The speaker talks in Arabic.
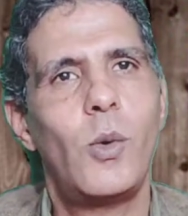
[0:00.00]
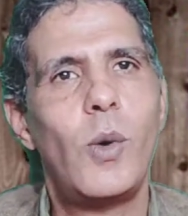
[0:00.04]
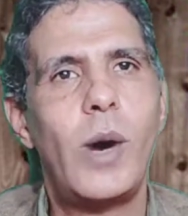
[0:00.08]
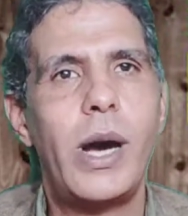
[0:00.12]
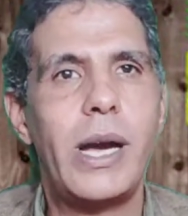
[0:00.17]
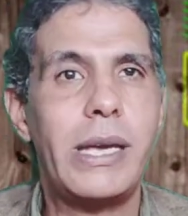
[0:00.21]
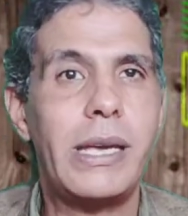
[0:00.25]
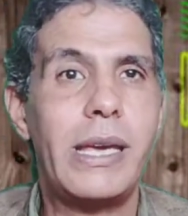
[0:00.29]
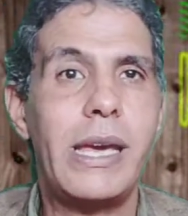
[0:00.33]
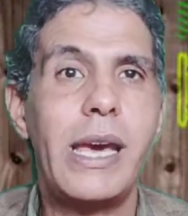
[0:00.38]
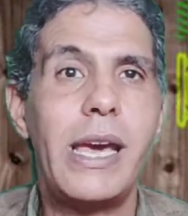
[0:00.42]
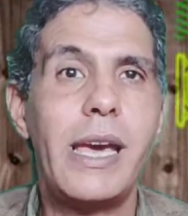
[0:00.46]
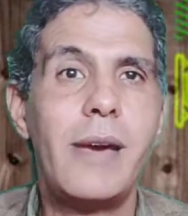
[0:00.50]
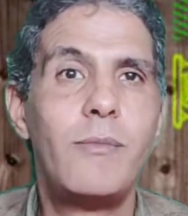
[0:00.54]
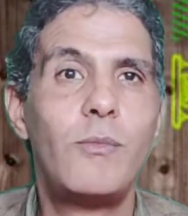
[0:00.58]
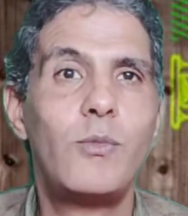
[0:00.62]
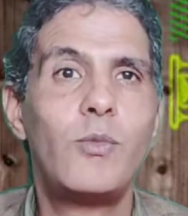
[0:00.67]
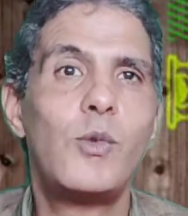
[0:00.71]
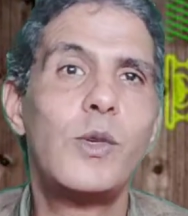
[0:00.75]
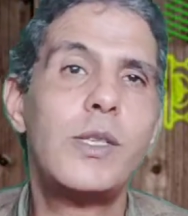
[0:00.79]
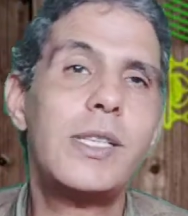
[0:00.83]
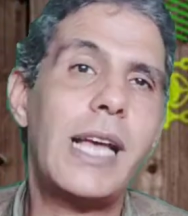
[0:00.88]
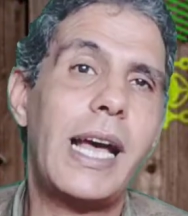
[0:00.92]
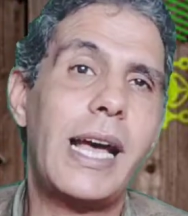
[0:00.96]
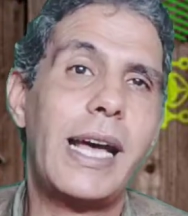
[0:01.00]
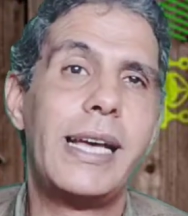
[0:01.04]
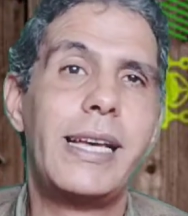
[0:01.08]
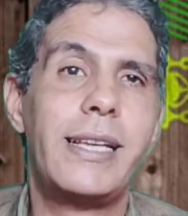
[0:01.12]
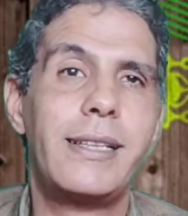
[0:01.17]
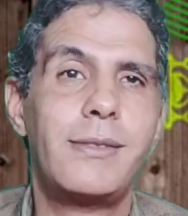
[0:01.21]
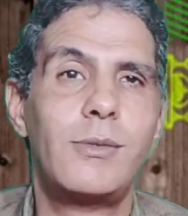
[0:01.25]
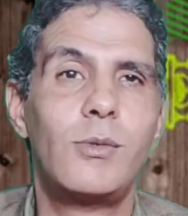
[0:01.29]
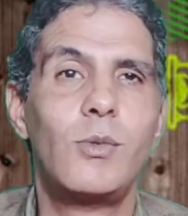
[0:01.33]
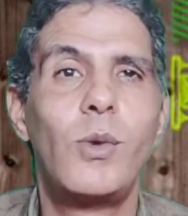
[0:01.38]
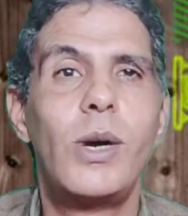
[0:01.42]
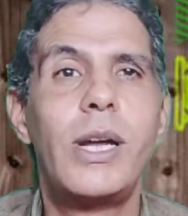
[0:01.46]
وايام
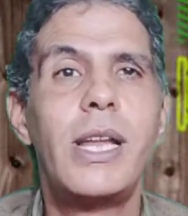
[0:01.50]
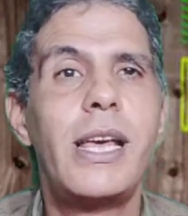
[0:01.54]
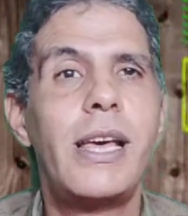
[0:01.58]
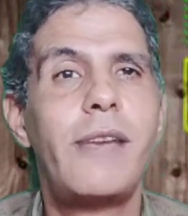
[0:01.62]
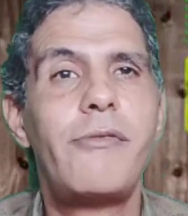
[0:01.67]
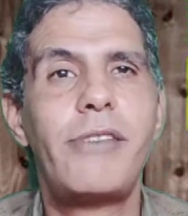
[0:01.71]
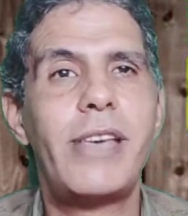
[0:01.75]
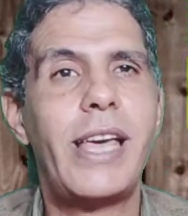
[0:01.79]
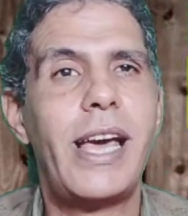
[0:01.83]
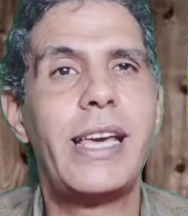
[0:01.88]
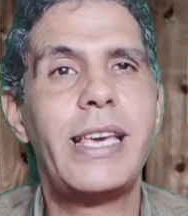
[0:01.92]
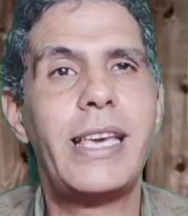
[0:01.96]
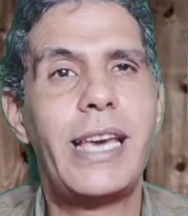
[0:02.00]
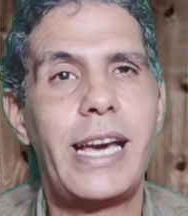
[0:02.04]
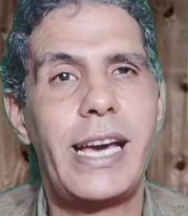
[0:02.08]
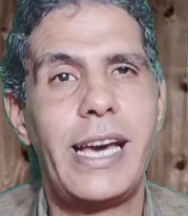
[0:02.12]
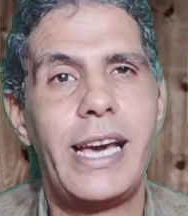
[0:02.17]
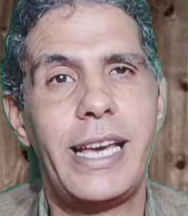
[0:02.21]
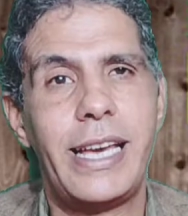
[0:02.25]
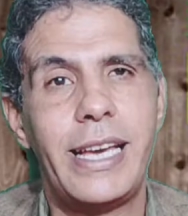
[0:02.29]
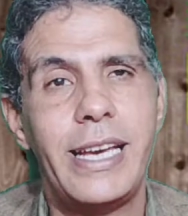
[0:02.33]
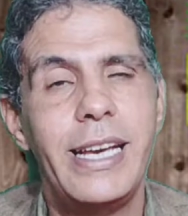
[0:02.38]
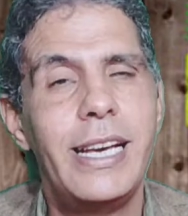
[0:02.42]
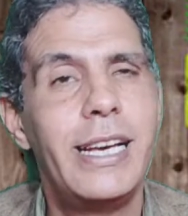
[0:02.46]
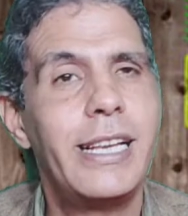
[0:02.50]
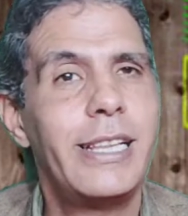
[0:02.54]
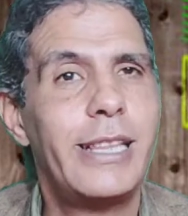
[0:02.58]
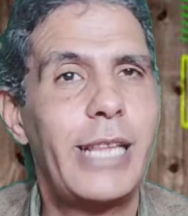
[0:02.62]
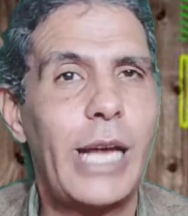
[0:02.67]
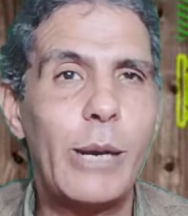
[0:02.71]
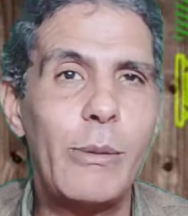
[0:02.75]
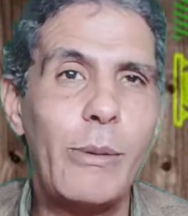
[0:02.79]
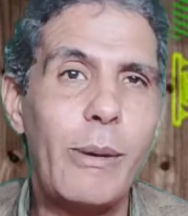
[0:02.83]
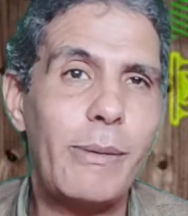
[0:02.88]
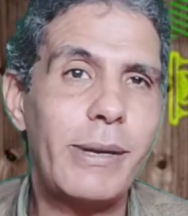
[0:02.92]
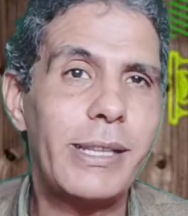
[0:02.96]
وساعات ولا في اي حاجه
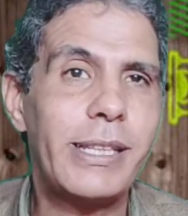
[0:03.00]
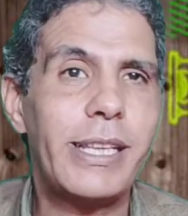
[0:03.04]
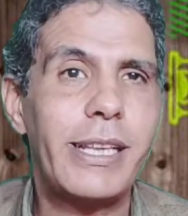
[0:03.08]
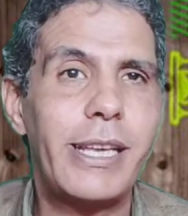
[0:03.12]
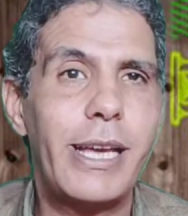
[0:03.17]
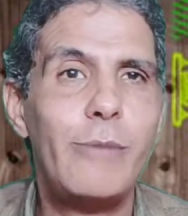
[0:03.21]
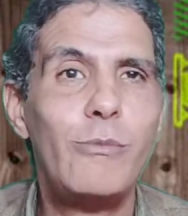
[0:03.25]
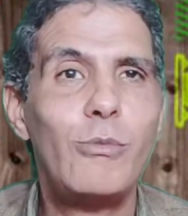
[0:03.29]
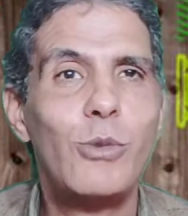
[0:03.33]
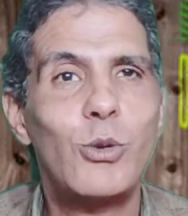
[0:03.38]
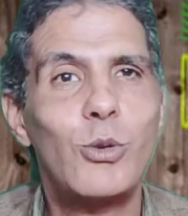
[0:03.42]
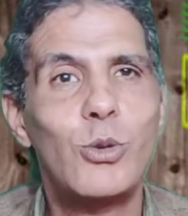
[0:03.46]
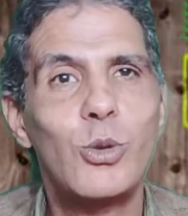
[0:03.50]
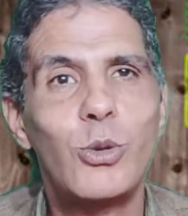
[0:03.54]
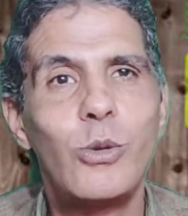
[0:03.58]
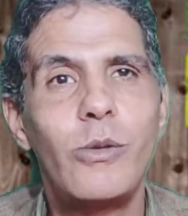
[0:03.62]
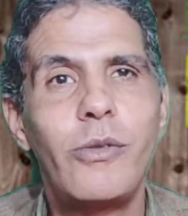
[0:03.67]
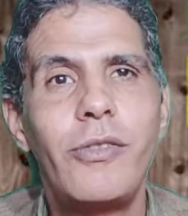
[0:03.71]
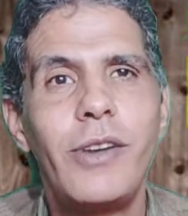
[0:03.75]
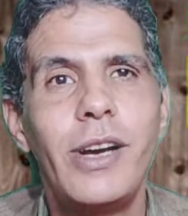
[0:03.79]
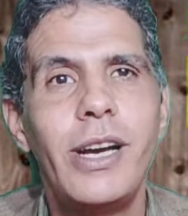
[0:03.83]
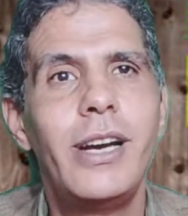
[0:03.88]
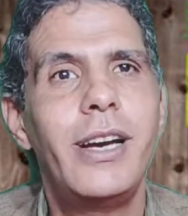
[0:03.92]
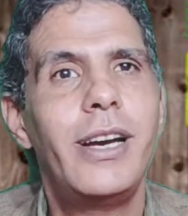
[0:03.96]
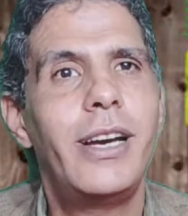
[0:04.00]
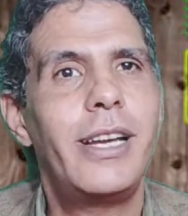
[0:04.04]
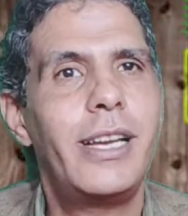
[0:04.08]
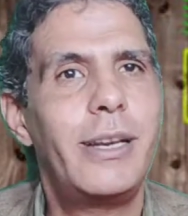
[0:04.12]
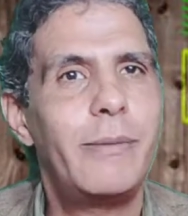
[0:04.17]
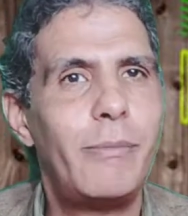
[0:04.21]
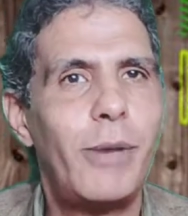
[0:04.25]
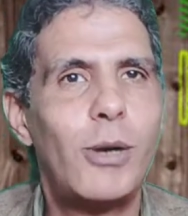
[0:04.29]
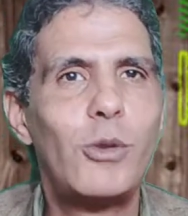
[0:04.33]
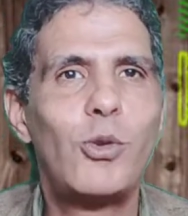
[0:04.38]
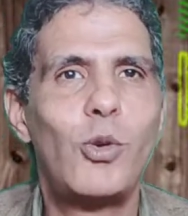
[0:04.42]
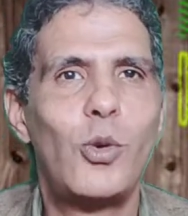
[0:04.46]
تعالوا مع بعض نكمل ونشوف
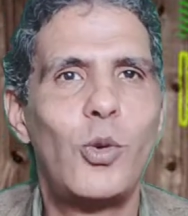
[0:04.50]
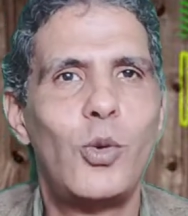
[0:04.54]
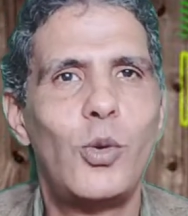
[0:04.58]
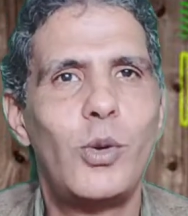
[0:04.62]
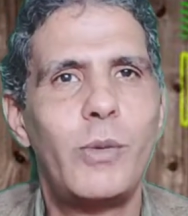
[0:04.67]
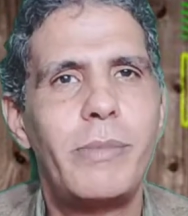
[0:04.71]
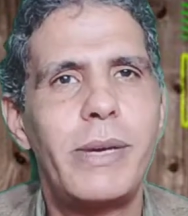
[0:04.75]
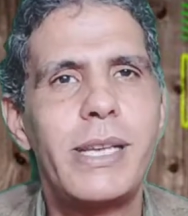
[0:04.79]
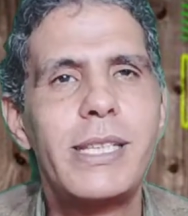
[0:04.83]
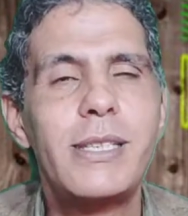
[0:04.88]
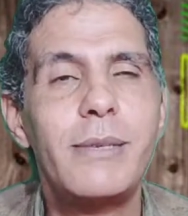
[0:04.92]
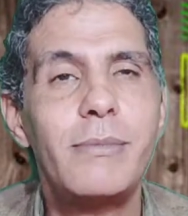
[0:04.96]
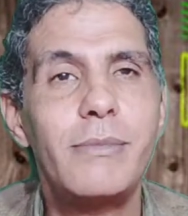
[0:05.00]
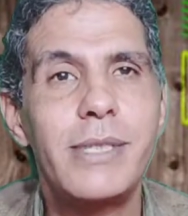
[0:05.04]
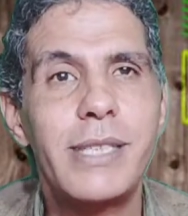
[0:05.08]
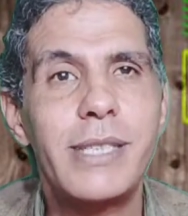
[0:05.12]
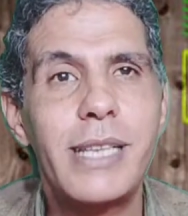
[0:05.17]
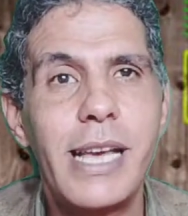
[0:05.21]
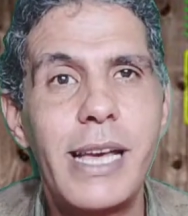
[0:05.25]
المدعو باسم